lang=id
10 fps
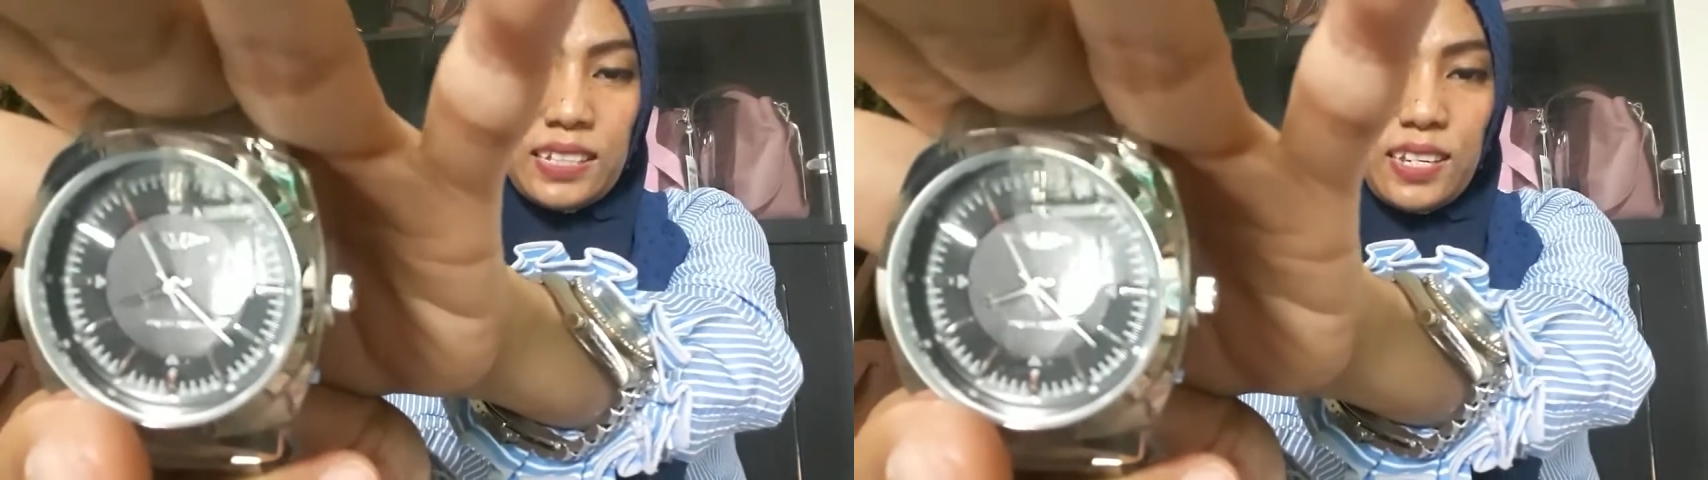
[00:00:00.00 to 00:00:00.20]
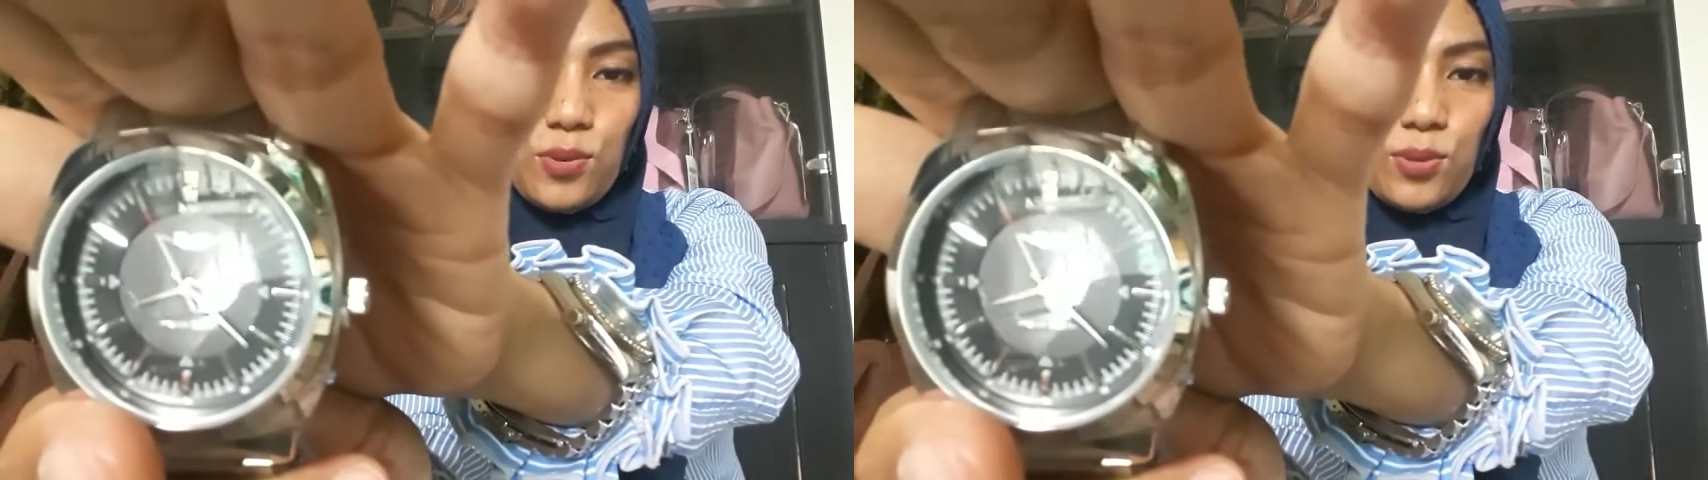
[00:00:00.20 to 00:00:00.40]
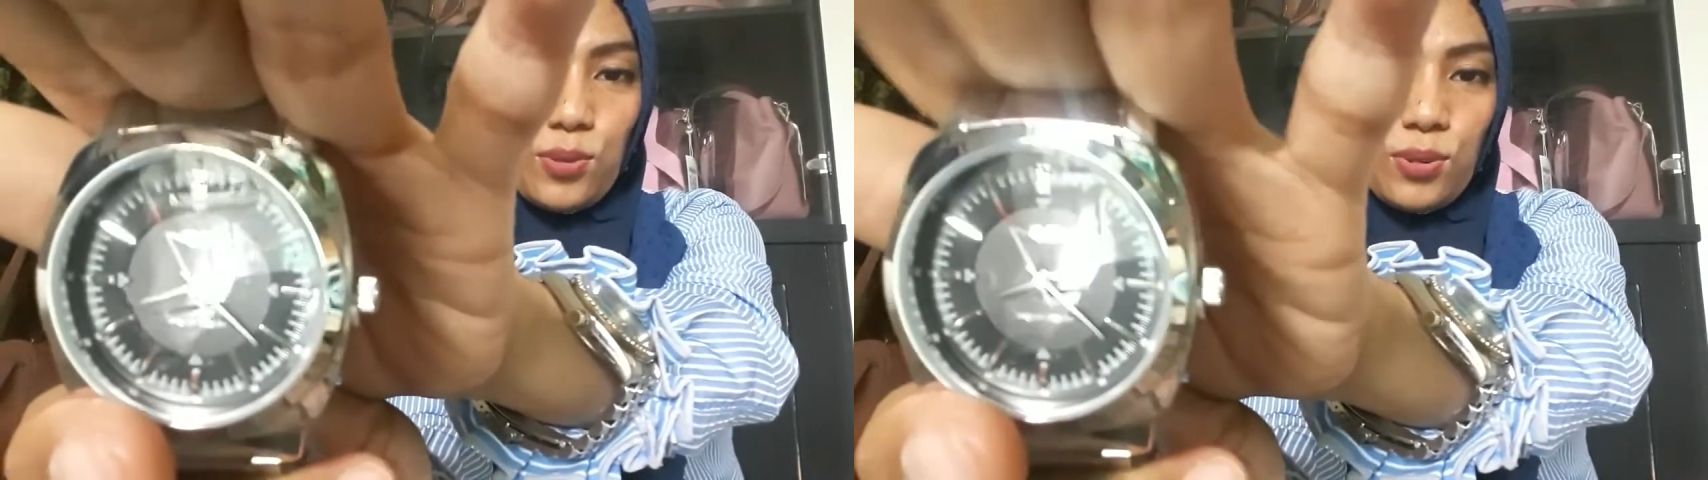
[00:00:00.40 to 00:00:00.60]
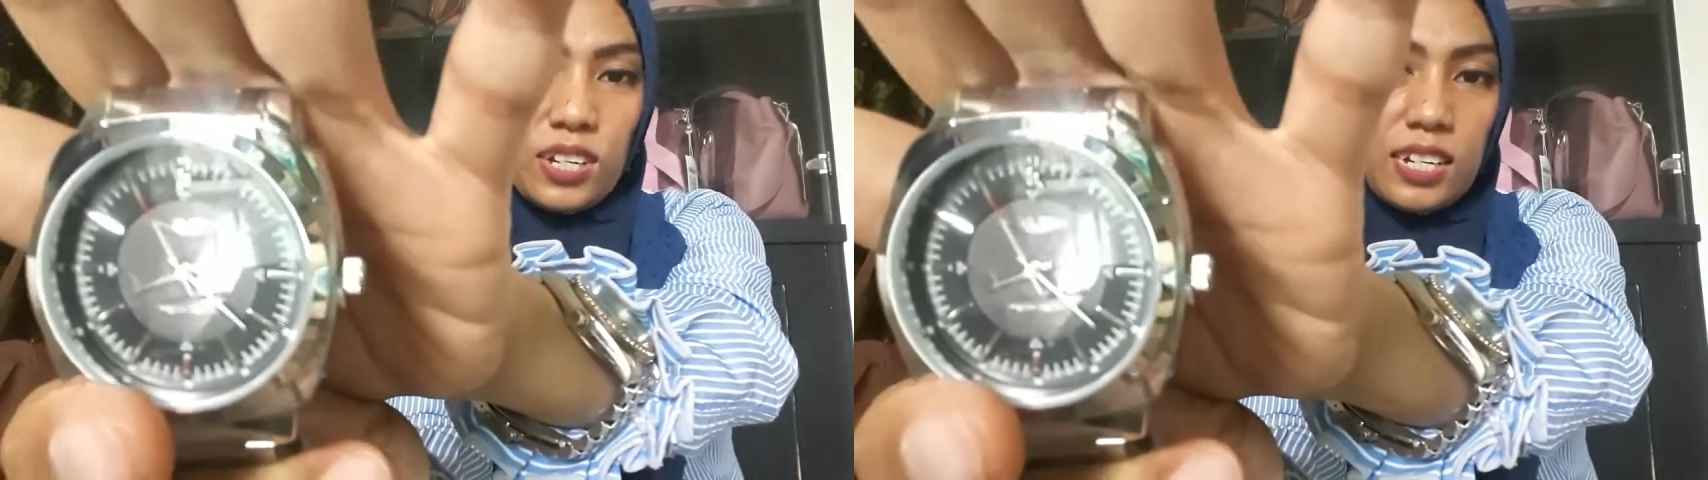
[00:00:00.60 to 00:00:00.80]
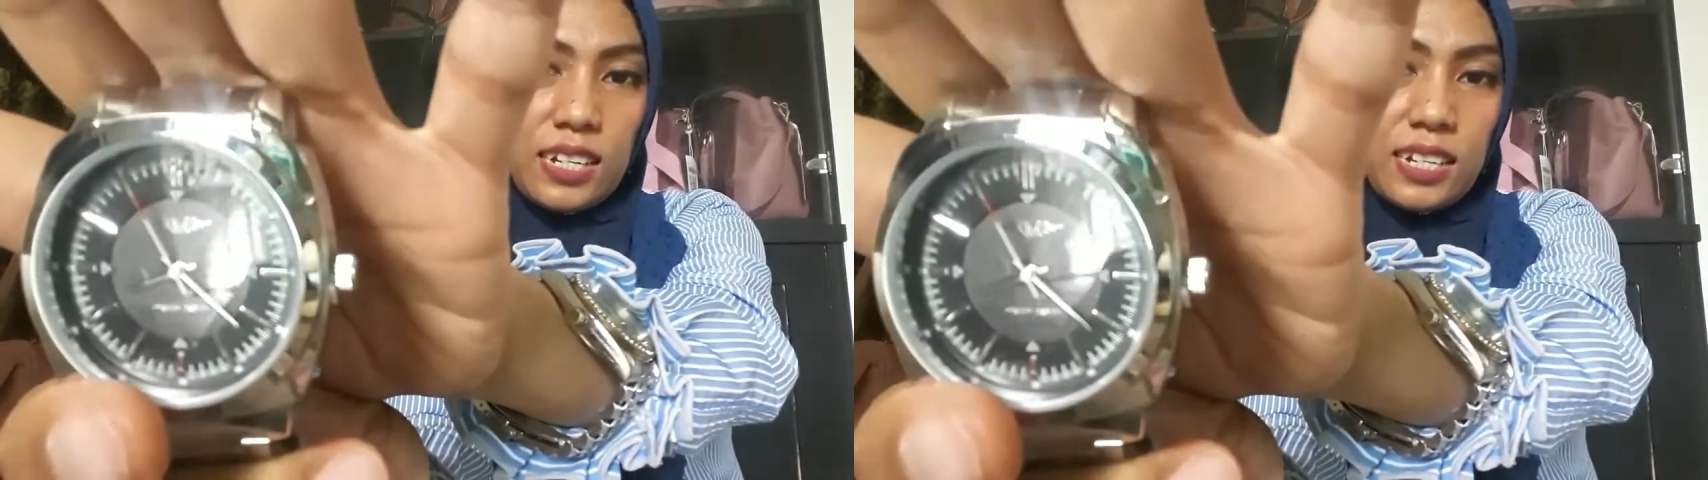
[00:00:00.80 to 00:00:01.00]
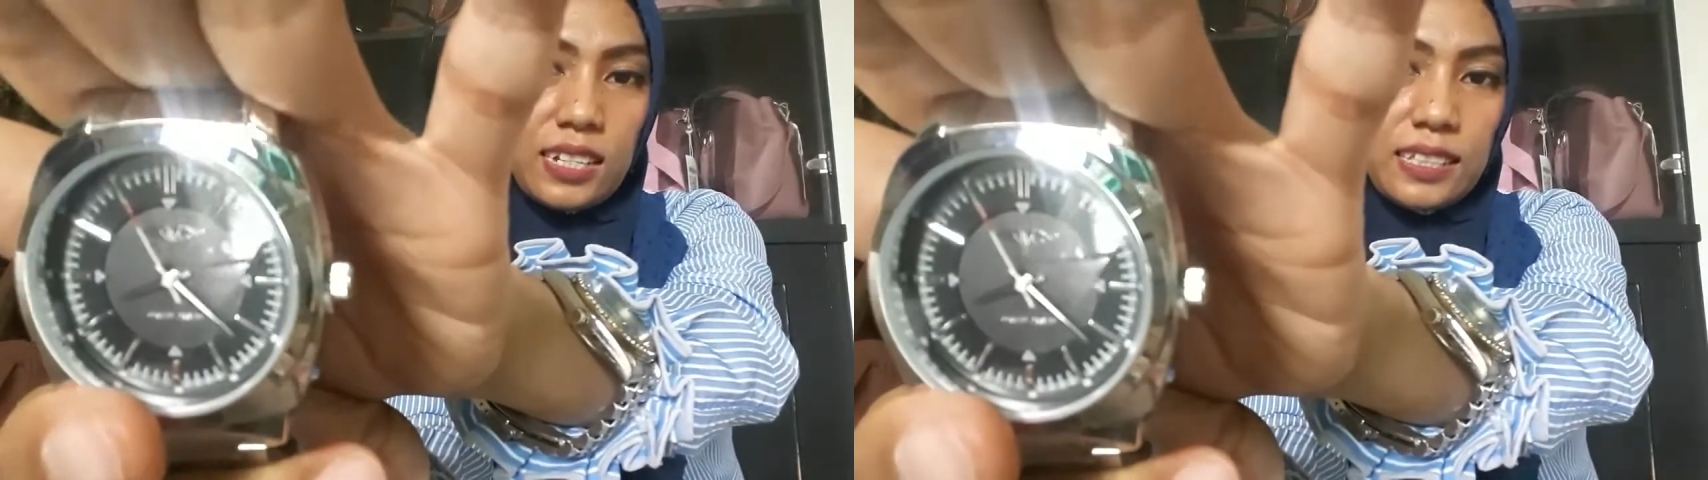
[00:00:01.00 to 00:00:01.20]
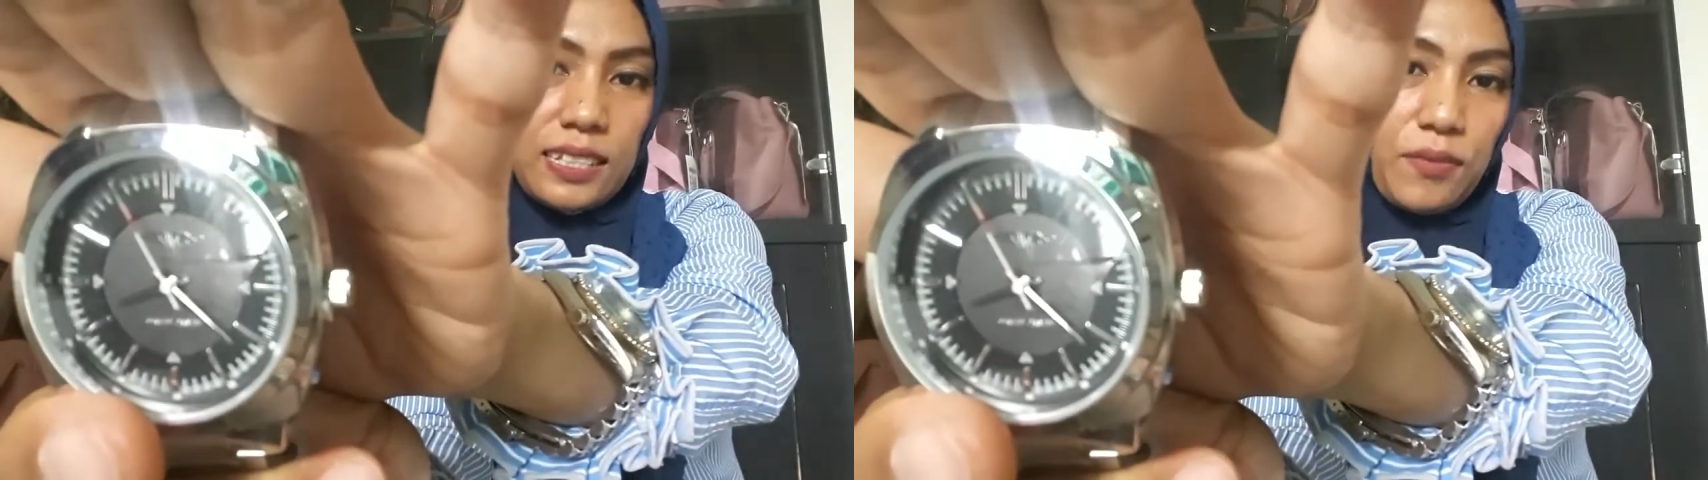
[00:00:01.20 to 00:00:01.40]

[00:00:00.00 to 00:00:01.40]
Jadi untuk uh,